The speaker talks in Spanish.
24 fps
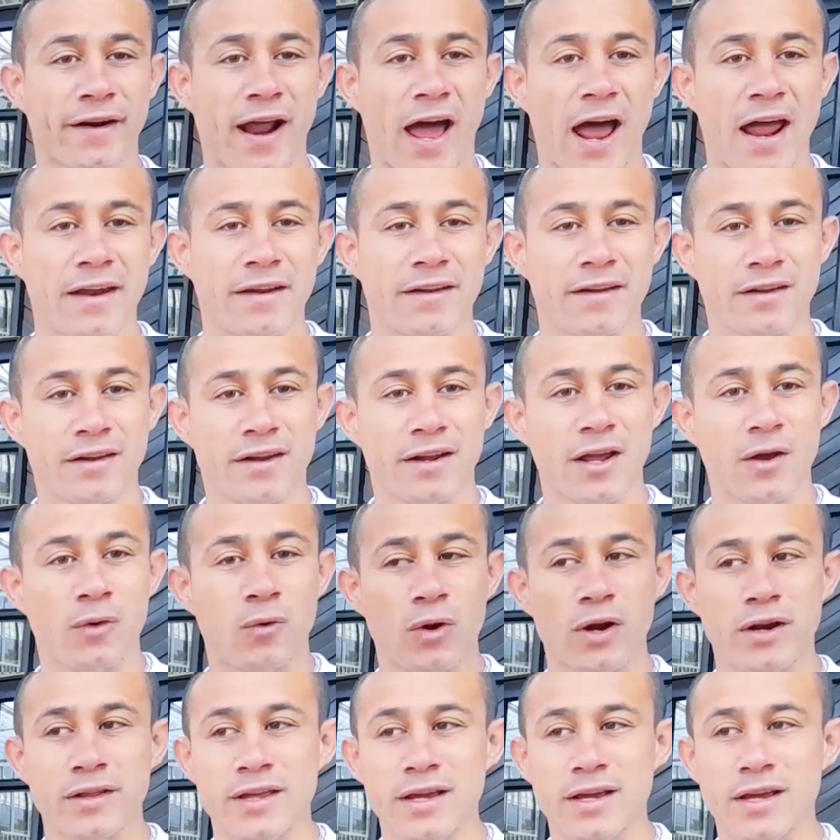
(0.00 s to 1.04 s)
Ram.
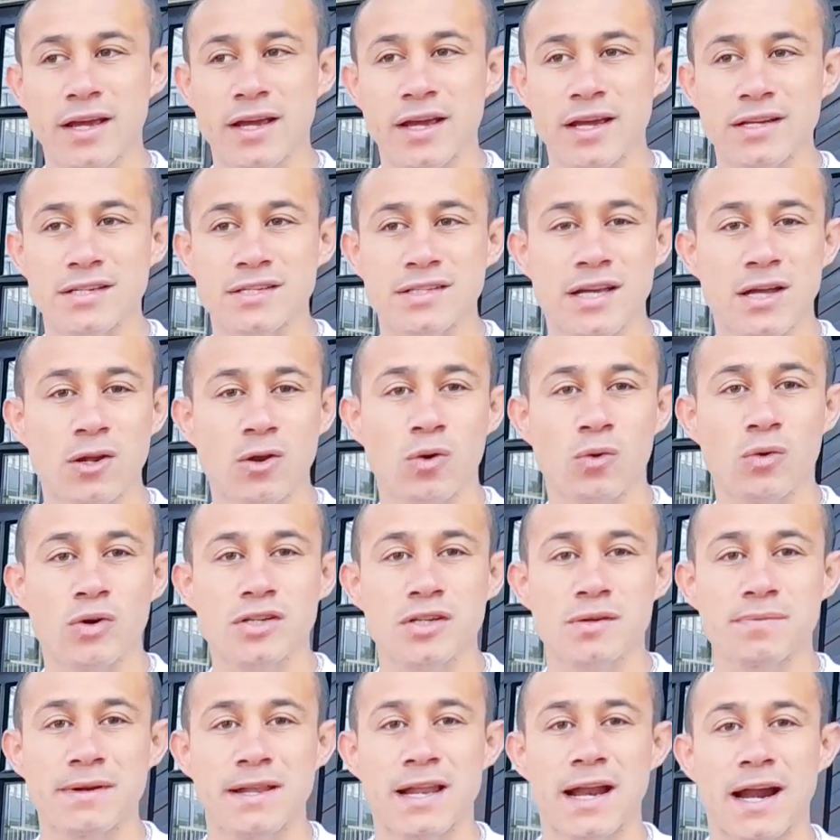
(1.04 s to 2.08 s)
Recuerde que este logo es
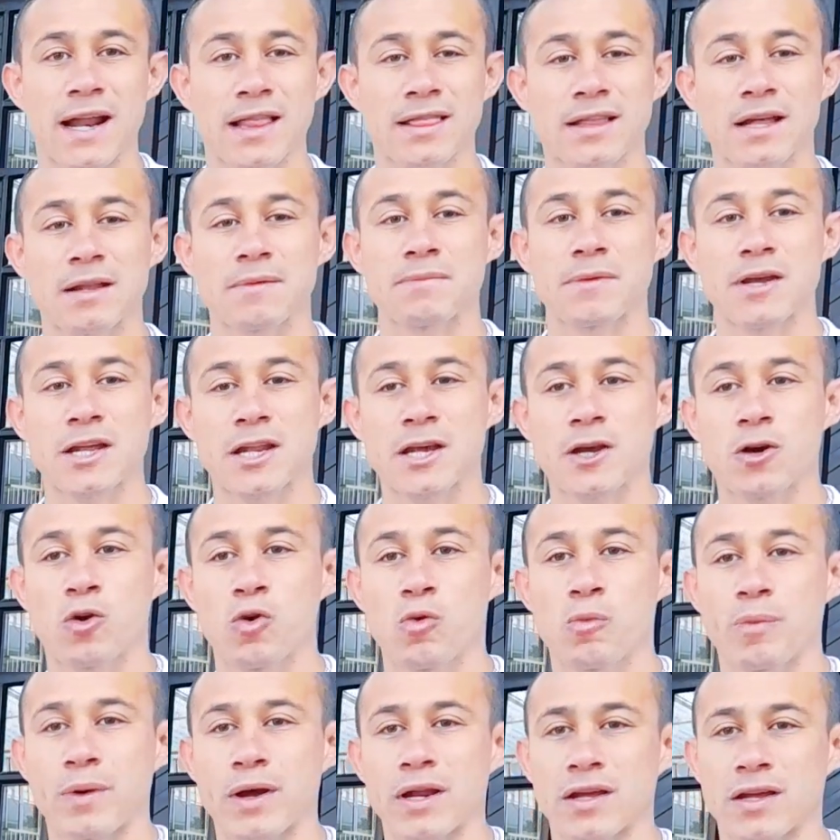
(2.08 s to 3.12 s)
similar al del Mini
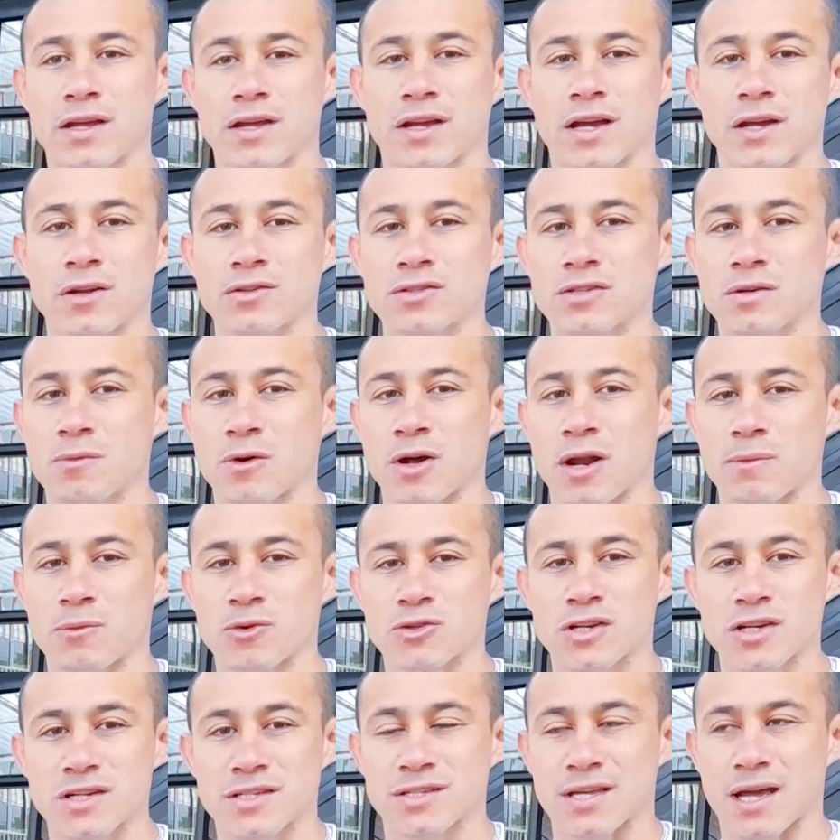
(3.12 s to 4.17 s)
Cooper y que nos
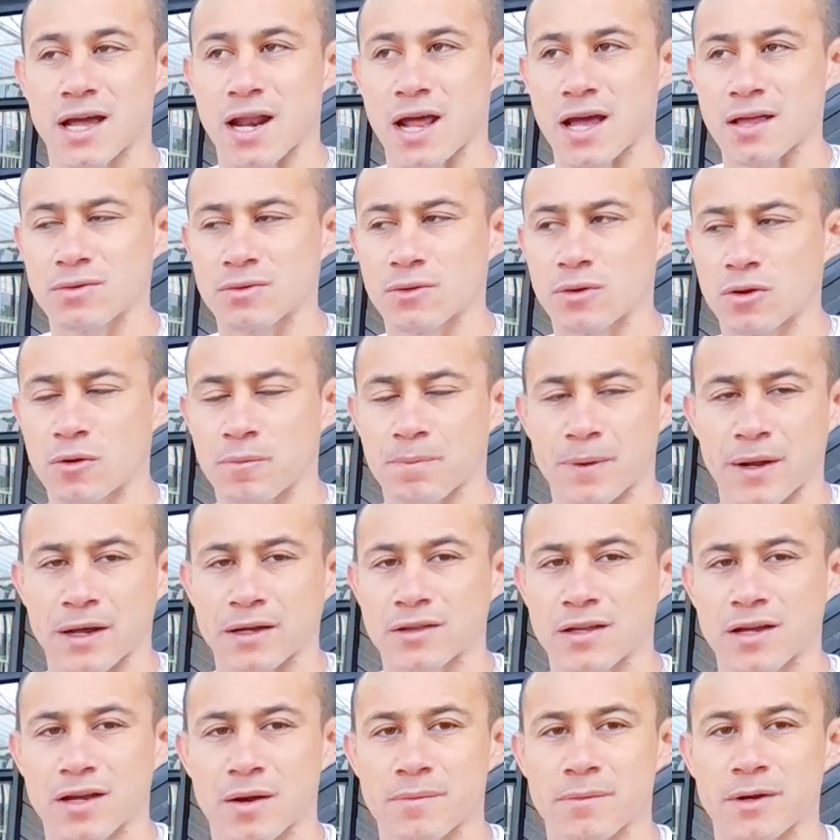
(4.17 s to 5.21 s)
demoramos instalándolo
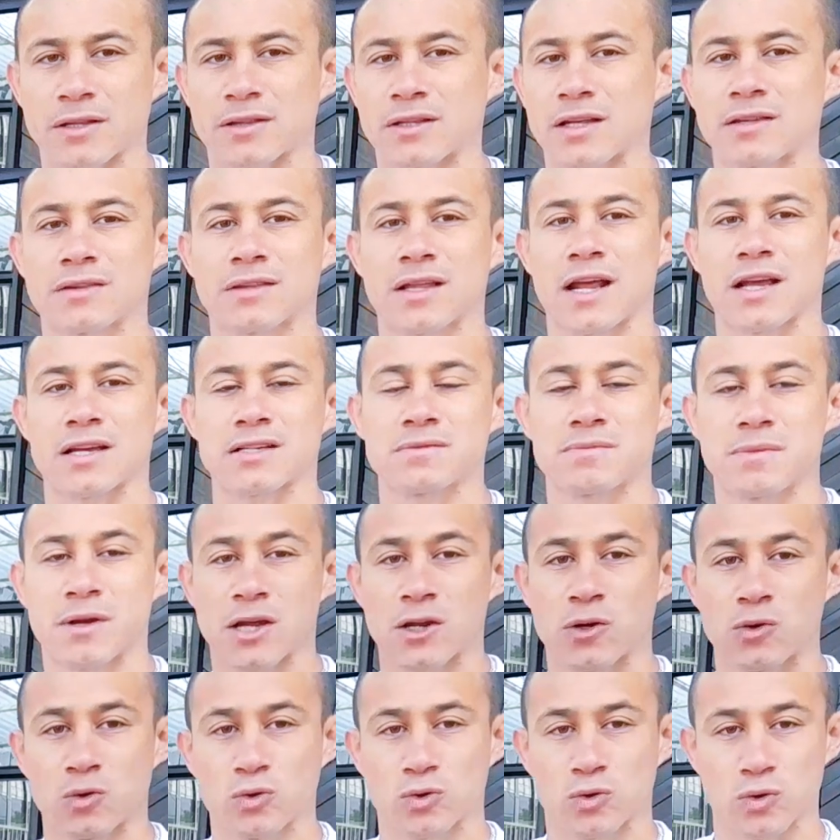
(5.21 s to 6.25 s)
prácticamente 3
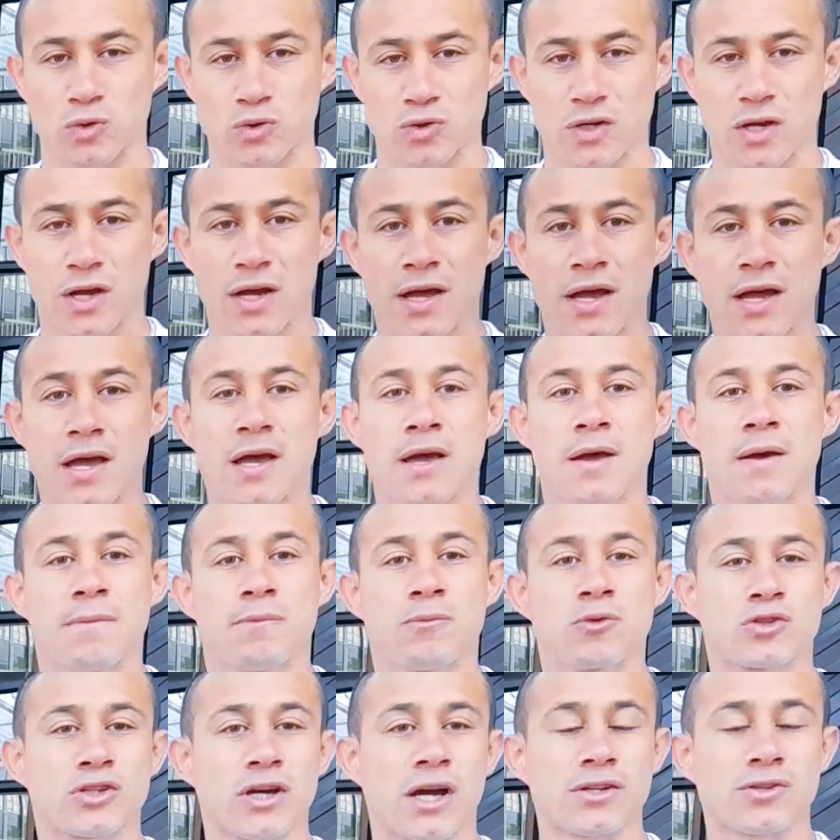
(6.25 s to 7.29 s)
minutos.
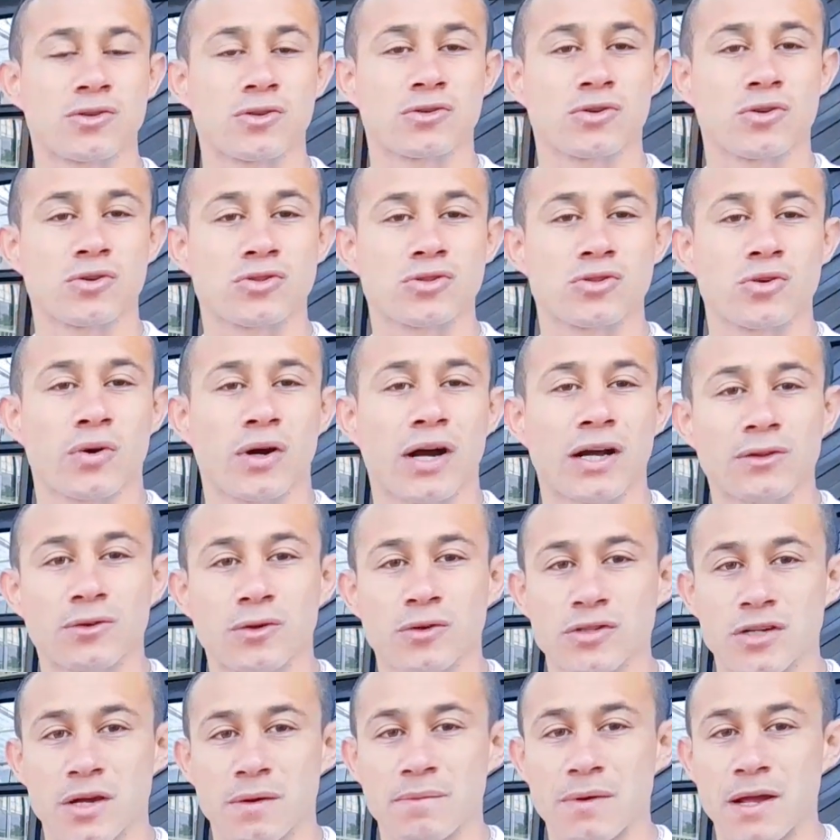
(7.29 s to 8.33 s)
Muchachos, costó
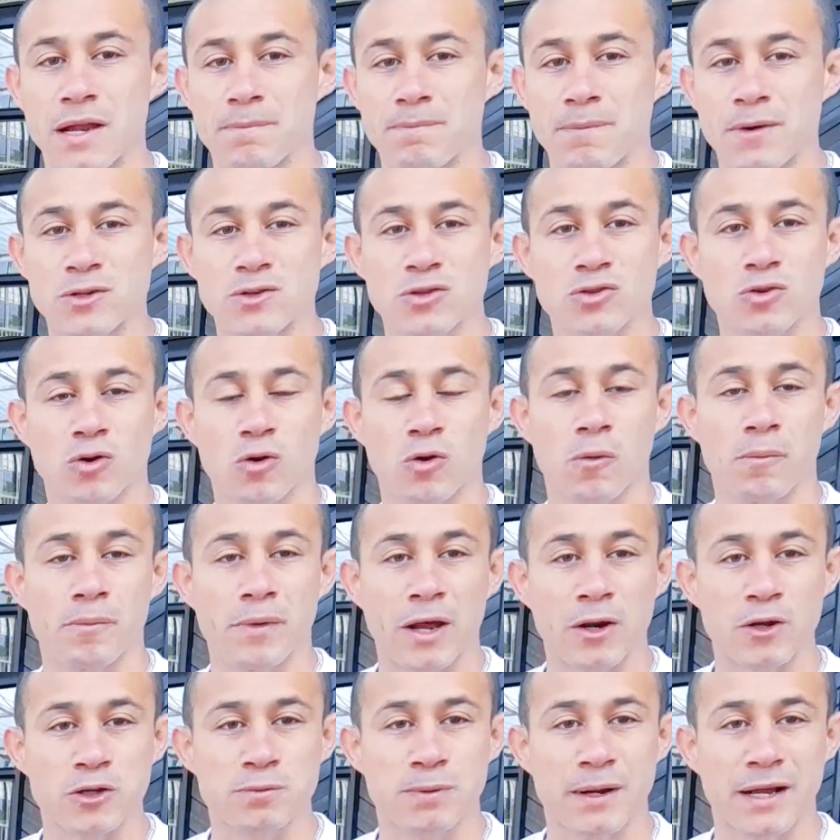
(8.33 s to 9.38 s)
14 mil pesos
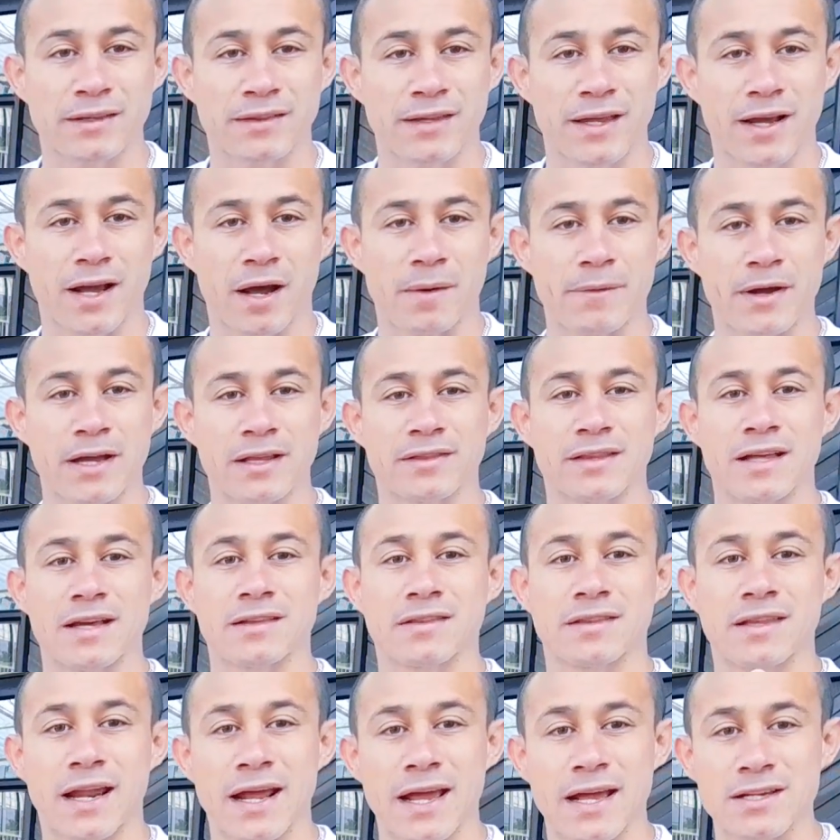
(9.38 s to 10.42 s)
colombianos prácticamente,
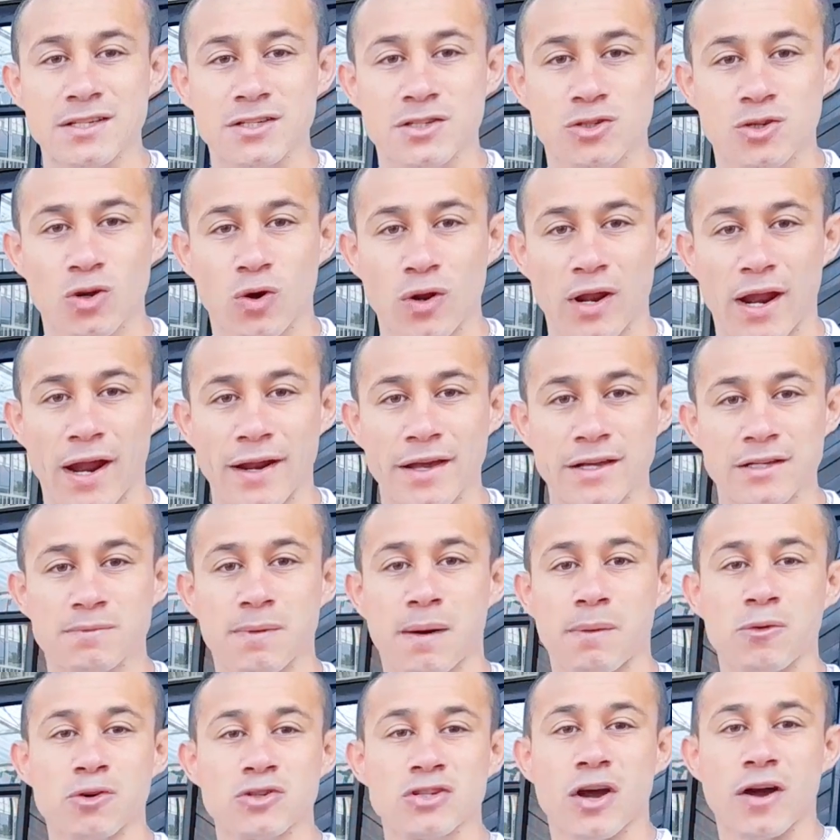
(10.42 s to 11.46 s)
3 dólares.
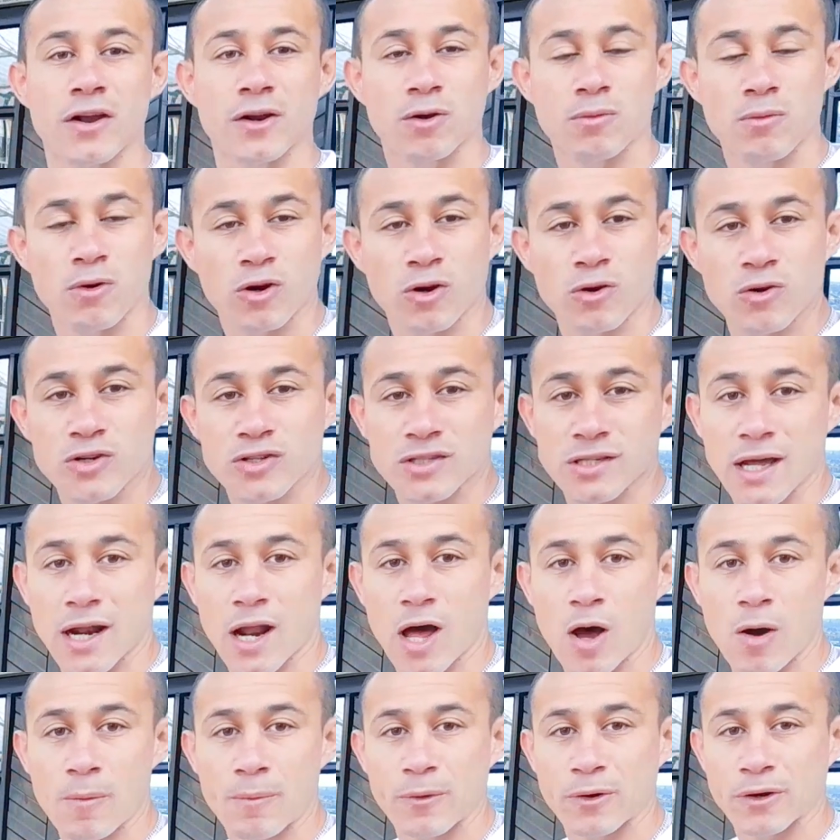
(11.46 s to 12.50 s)
Vamos a ver cómo quedó
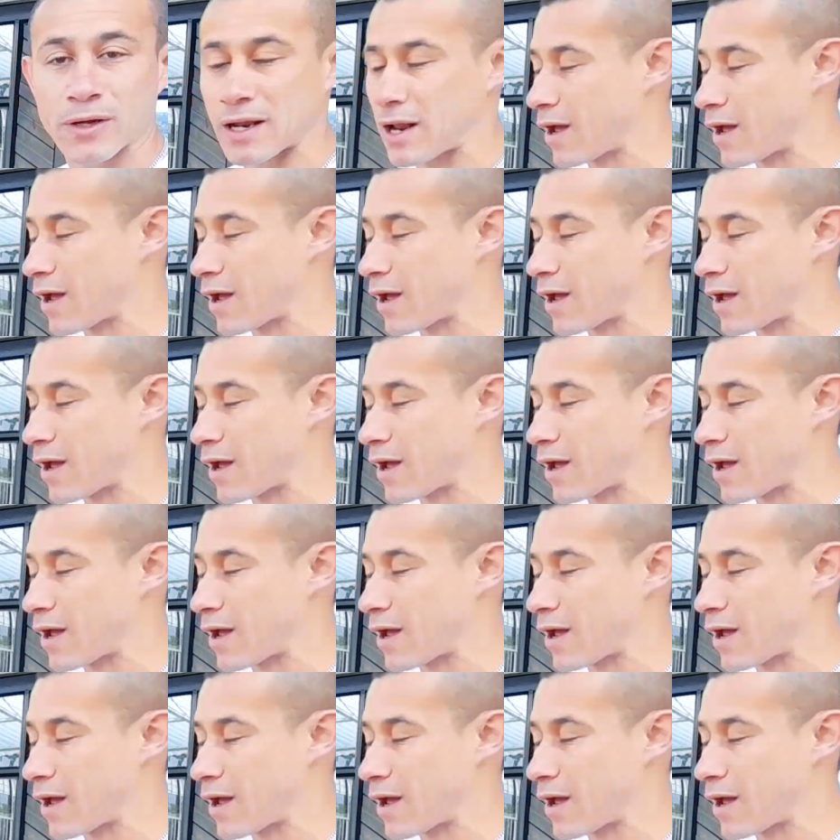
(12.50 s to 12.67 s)
instalado porque